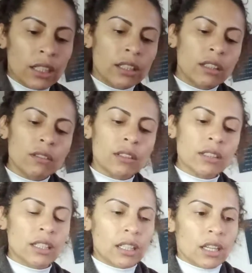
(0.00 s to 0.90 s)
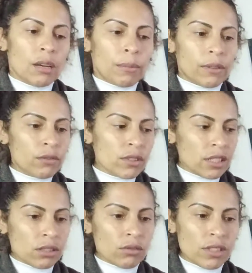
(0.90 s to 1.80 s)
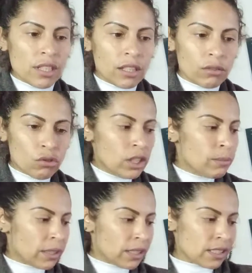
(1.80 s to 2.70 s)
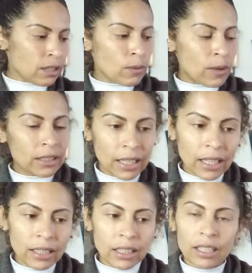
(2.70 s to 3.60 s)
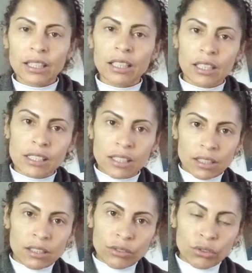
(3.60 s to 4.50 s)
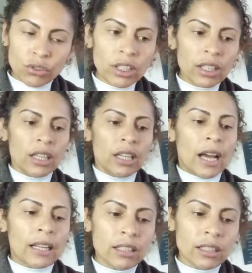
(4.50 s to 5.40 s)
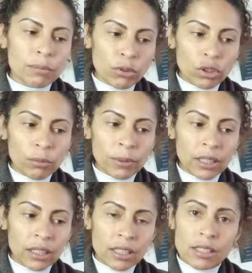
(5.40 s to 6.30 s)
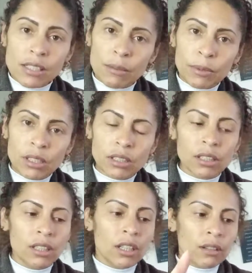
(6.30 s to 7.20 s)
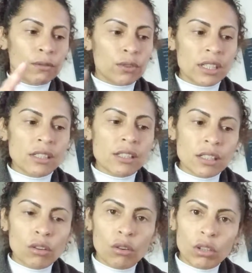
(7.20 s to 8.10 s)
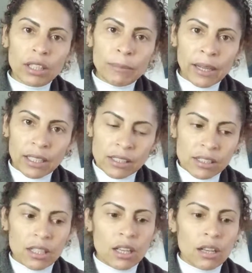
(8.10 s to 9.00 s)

Então, assim, para vocês do signo de Libra que se enquadrarem aqui nessa energia, aqui tá pedindo para que nessa semana vocês se olhem mais,